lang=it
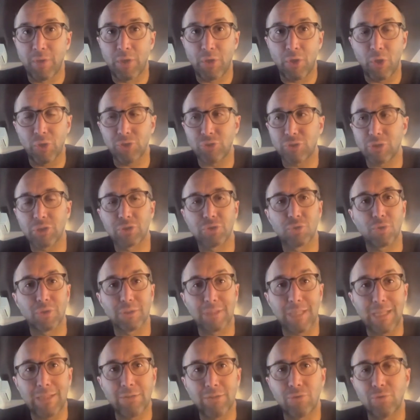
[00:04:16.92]
il nostro è
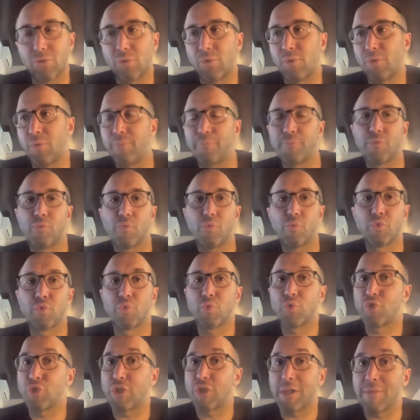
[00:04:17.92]
soltanto un
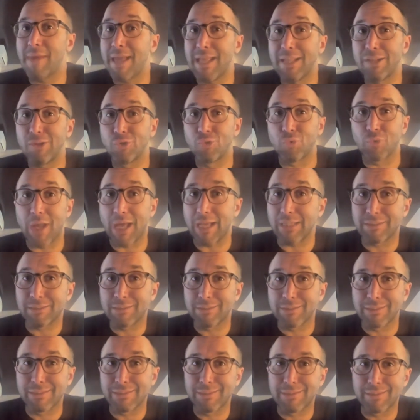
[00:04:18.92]
suggerimento, un
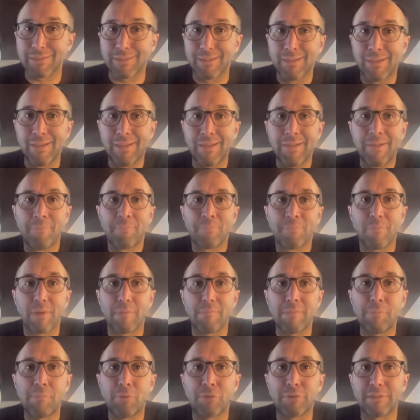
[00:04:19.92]
assist.
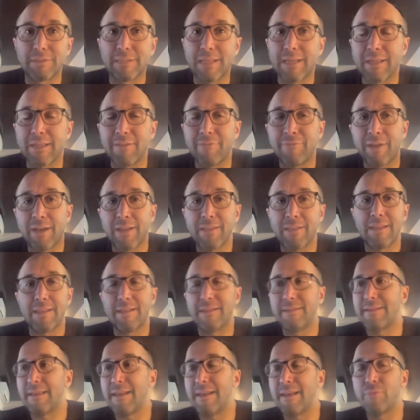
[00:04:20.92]
Per me potete anche fare
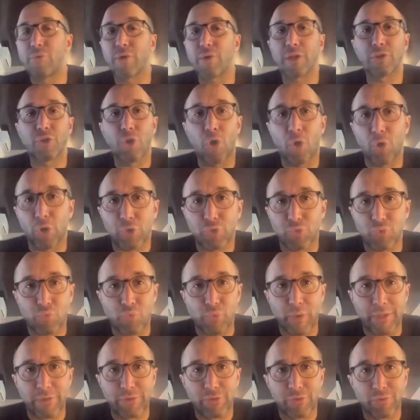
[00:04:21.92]
dei, dei laboratori su
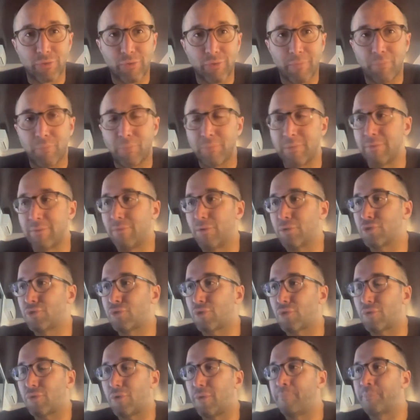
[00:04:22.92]
questo. Il
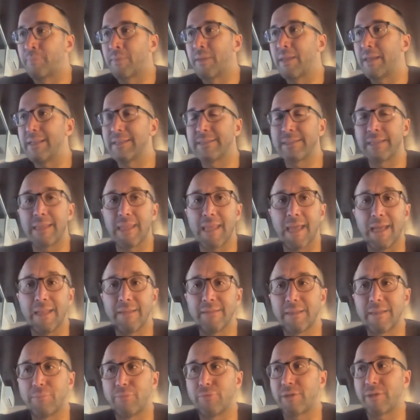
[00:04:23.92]
vostro
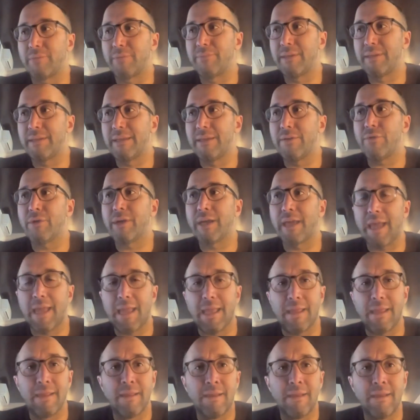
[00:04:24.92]
insegnante potrebbe dire,
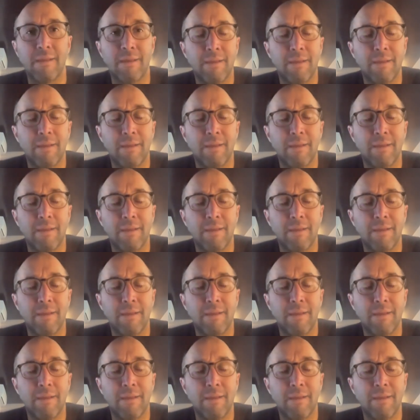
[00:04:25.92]
ok,